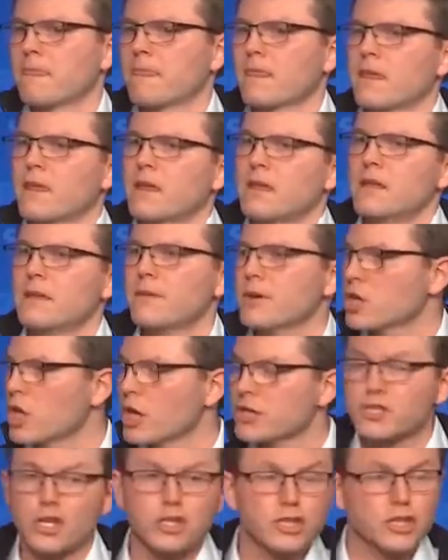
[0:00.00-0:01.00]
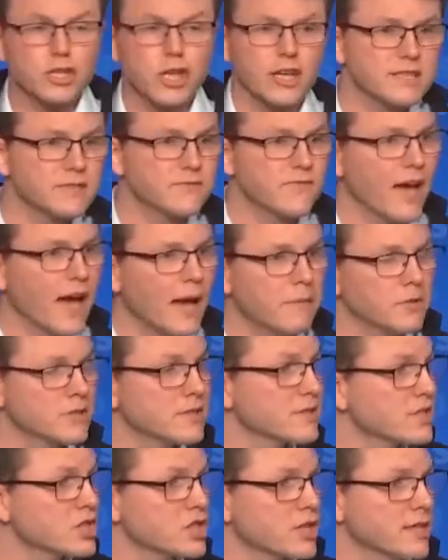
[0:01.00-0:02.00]
Liebe Genossinnen und Genossen, wir haben
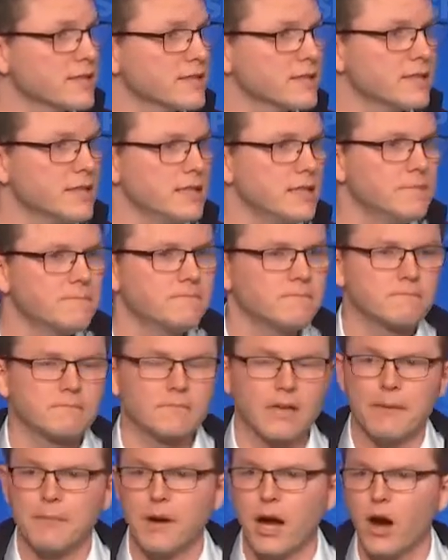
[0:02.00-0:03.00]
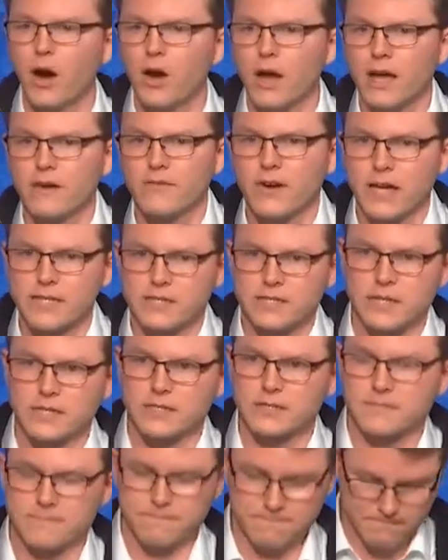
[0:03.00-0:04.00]
unsere Strategie aber auch erweitert.
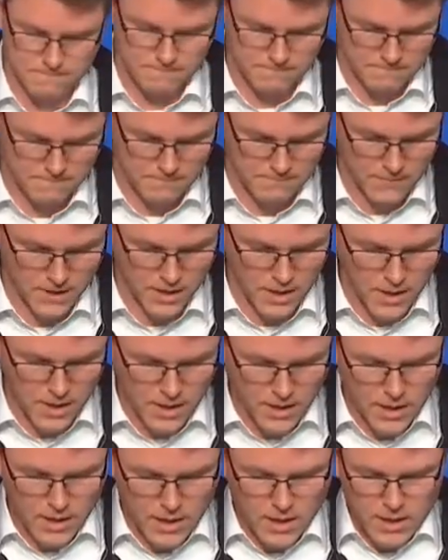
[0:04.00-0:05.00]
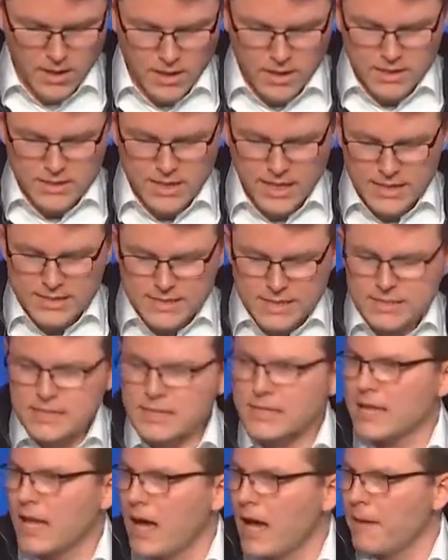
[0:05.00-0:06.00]
Denn es ist
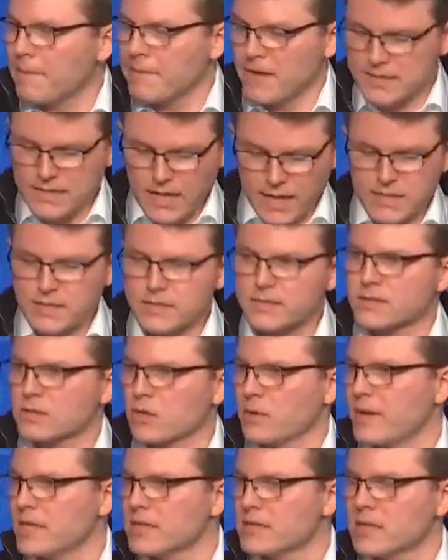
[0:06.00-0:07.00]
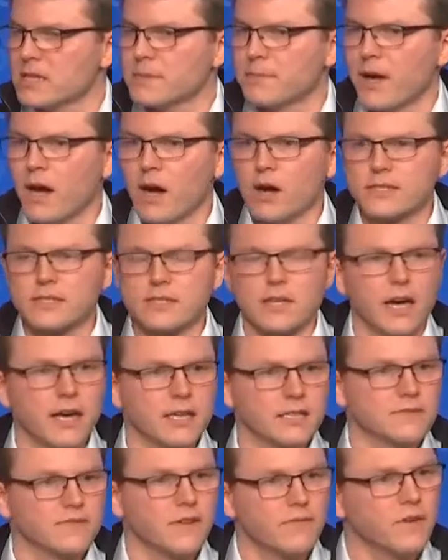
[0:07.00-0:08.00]
klar, dass ein Instrument nicht mehr
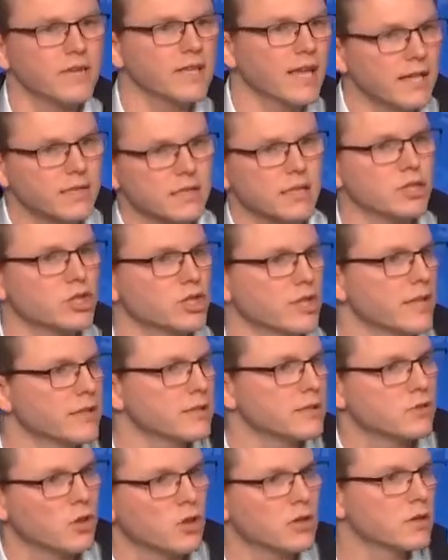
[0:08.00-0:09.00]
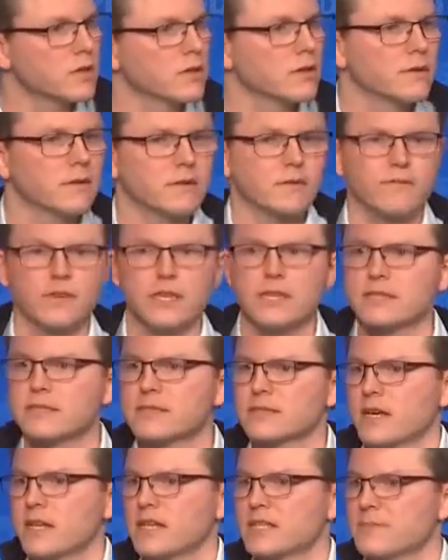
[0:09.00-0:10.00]
ausreicht. Wenn wir in andere Städte gucken, Wien ist
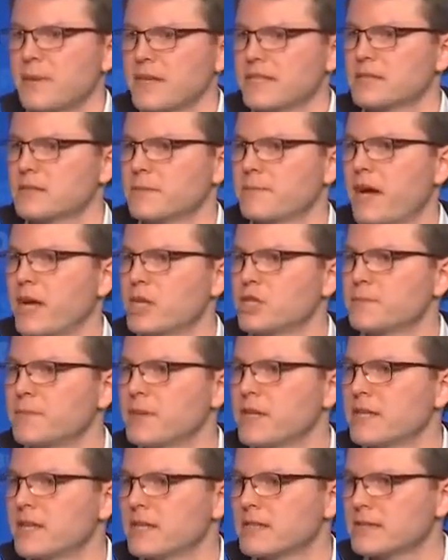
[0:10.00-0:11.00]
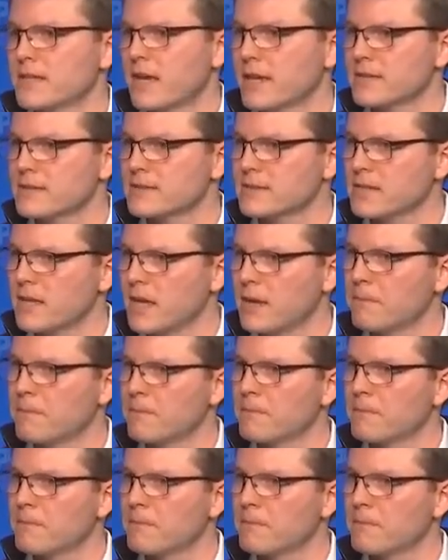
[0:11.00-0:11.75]
da das beste Beispiel, dann zeigt sich eben,